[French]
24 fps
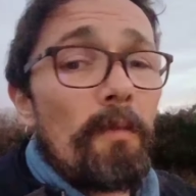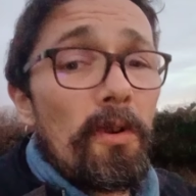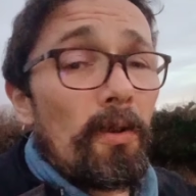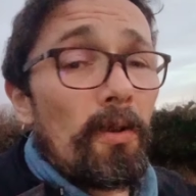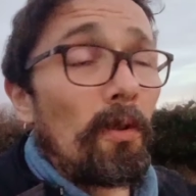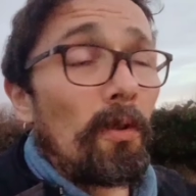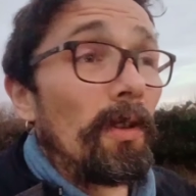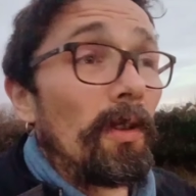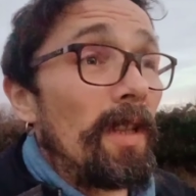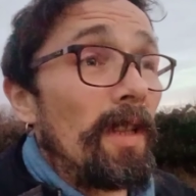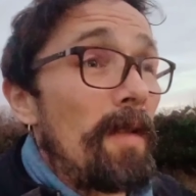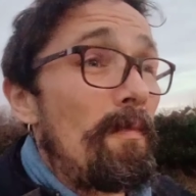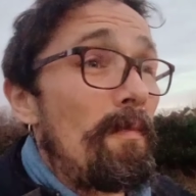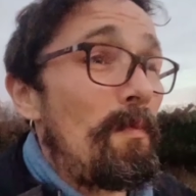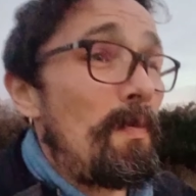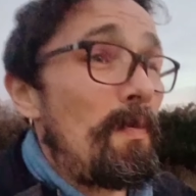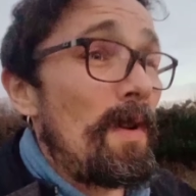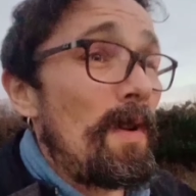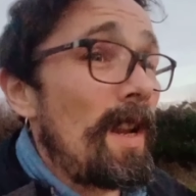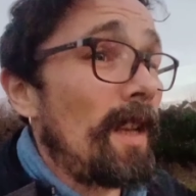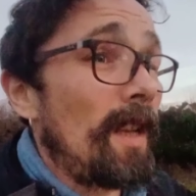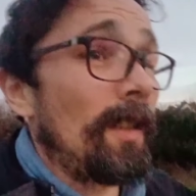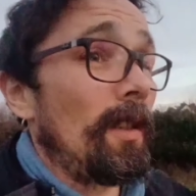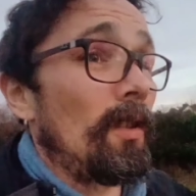j'en connais
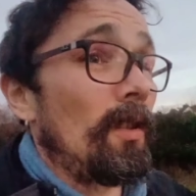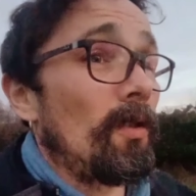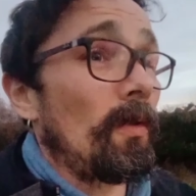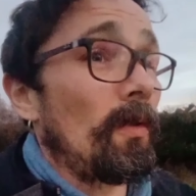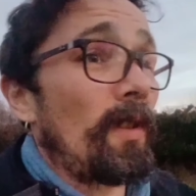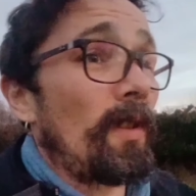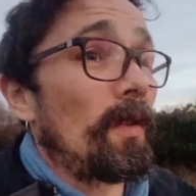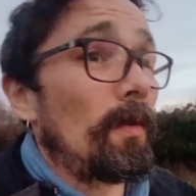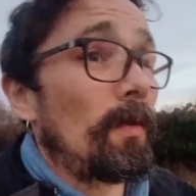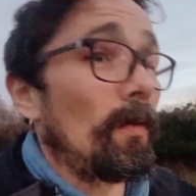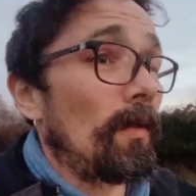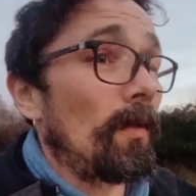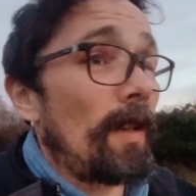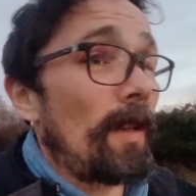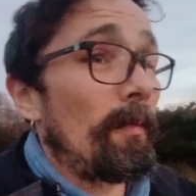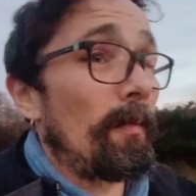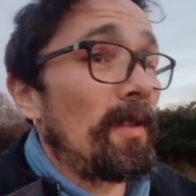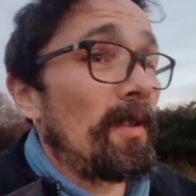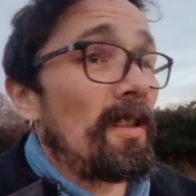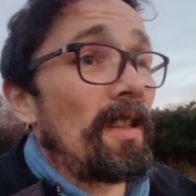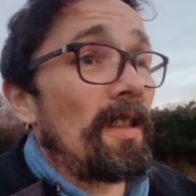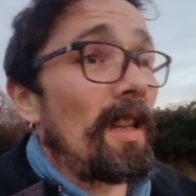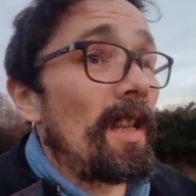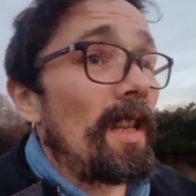plein des gens qui sont dans la
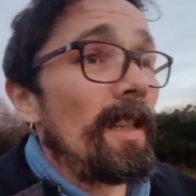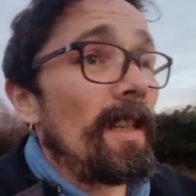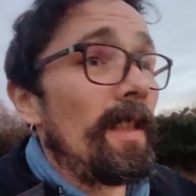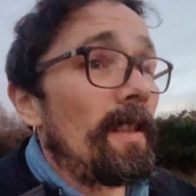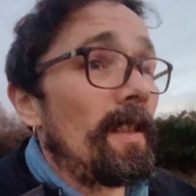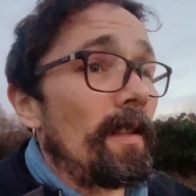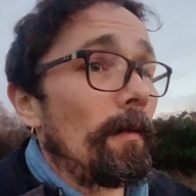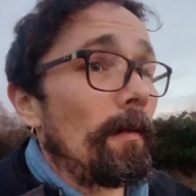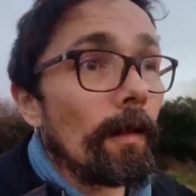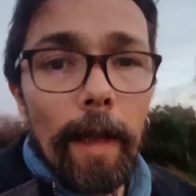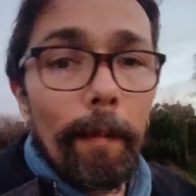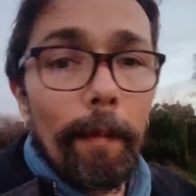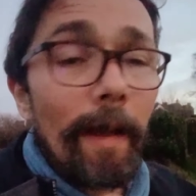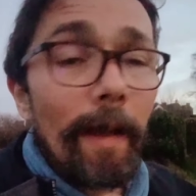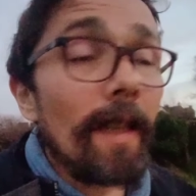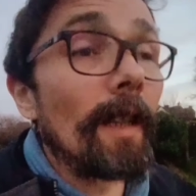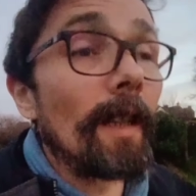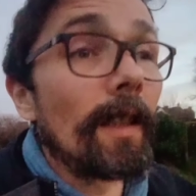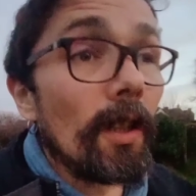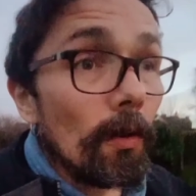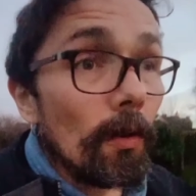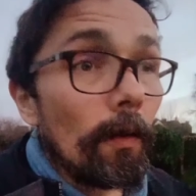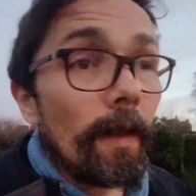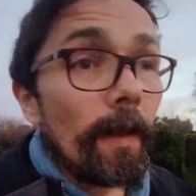psychanalyse. Et eh bien, il y a
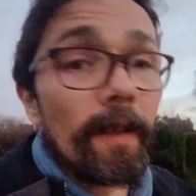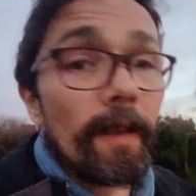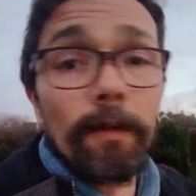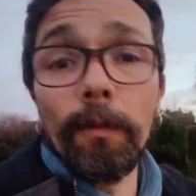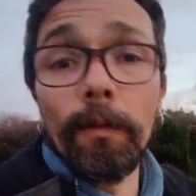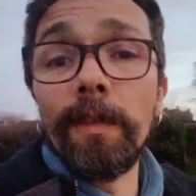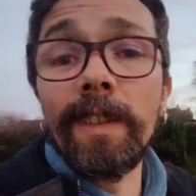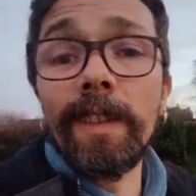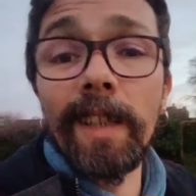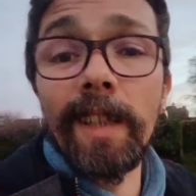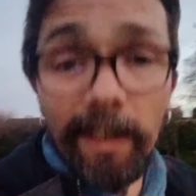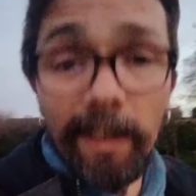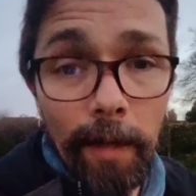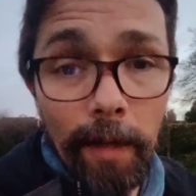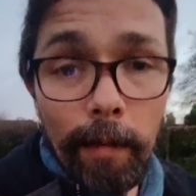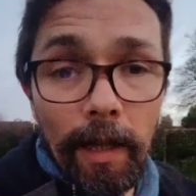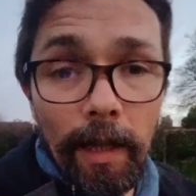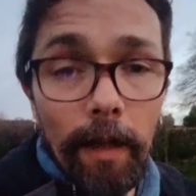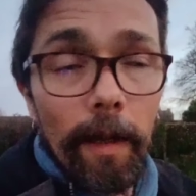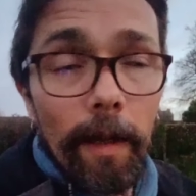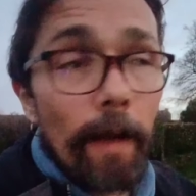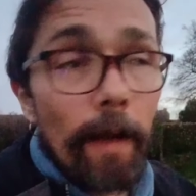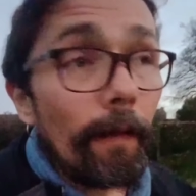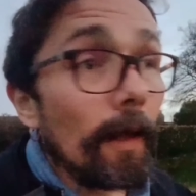des gens qui sont très très
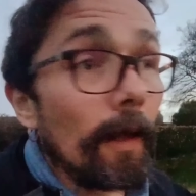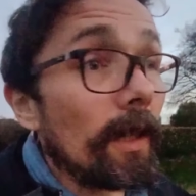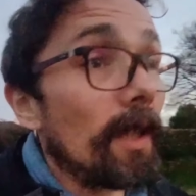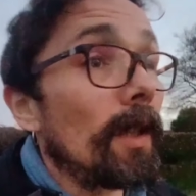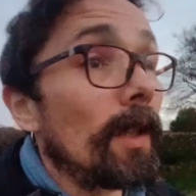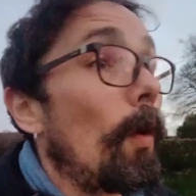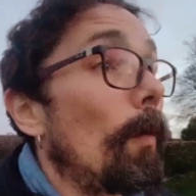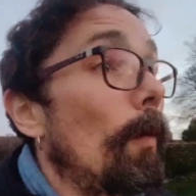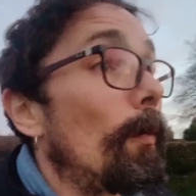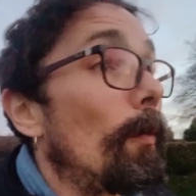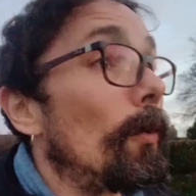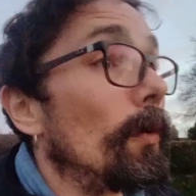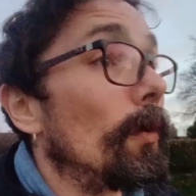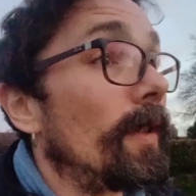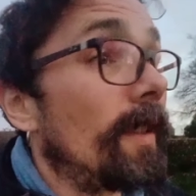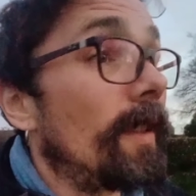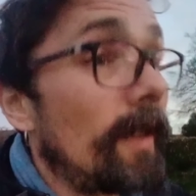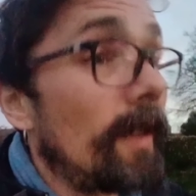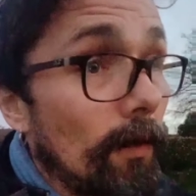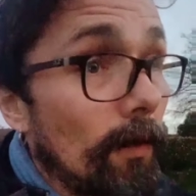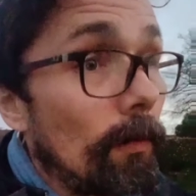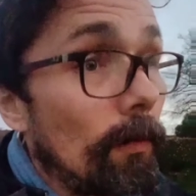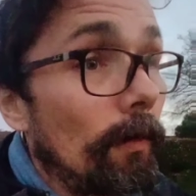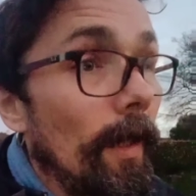bien, avec qui on peut
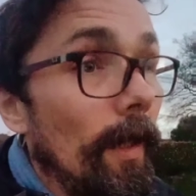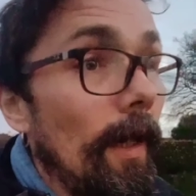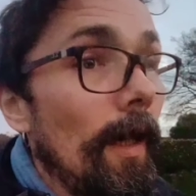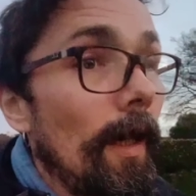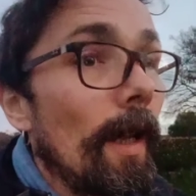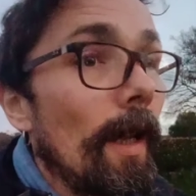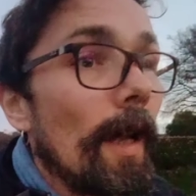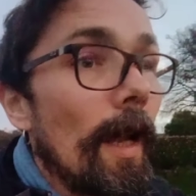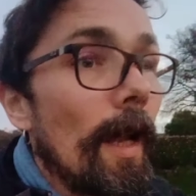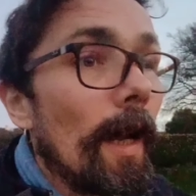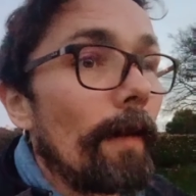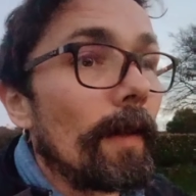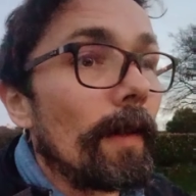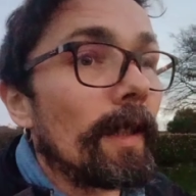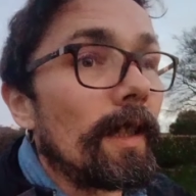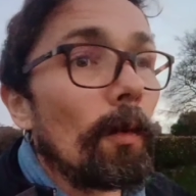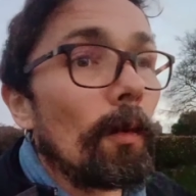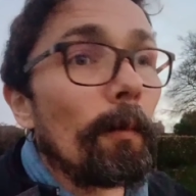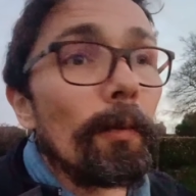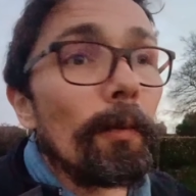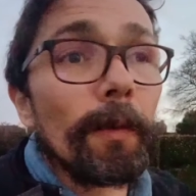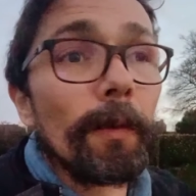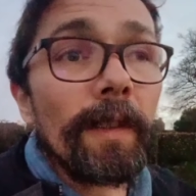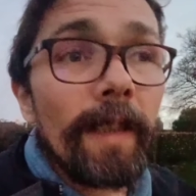discuter, avec qui
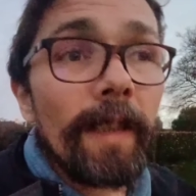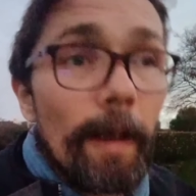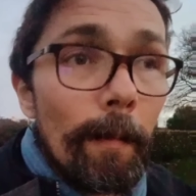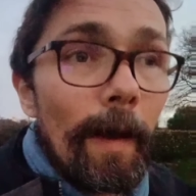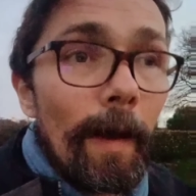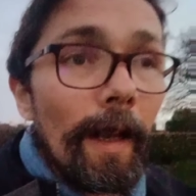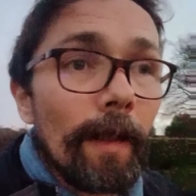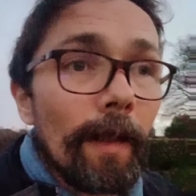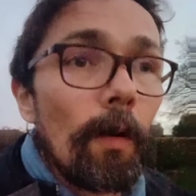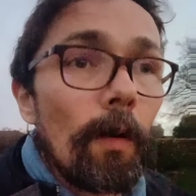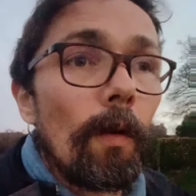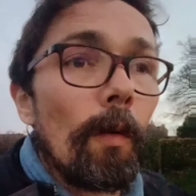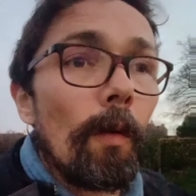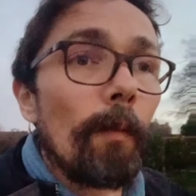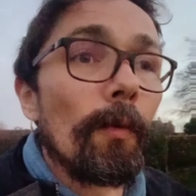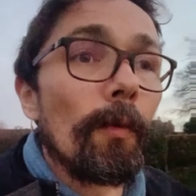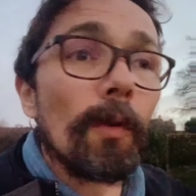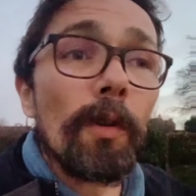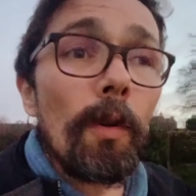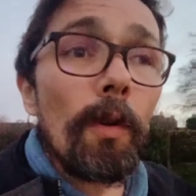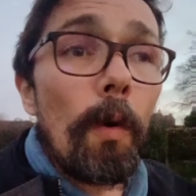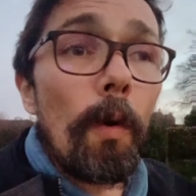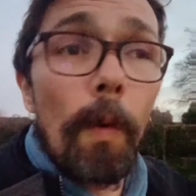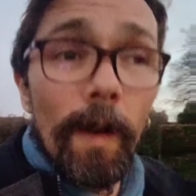on peut débattre, on peut
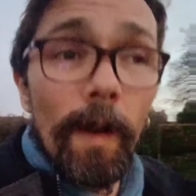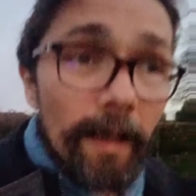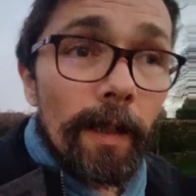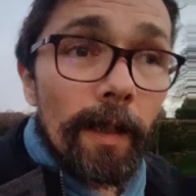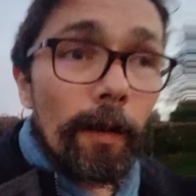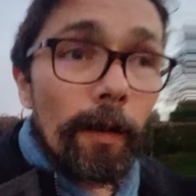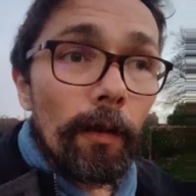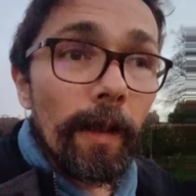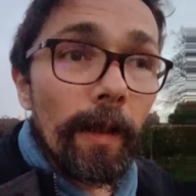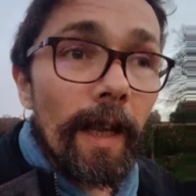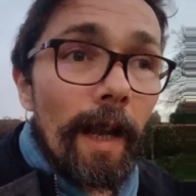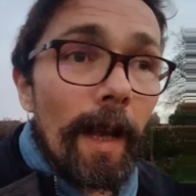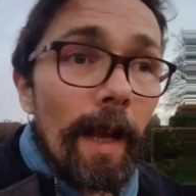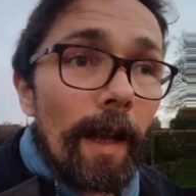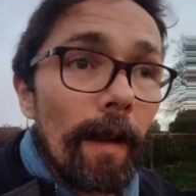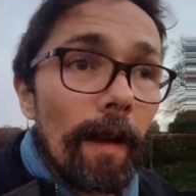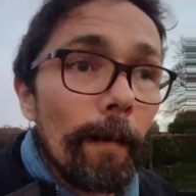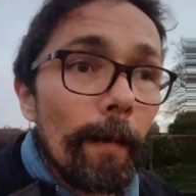croiser les regards,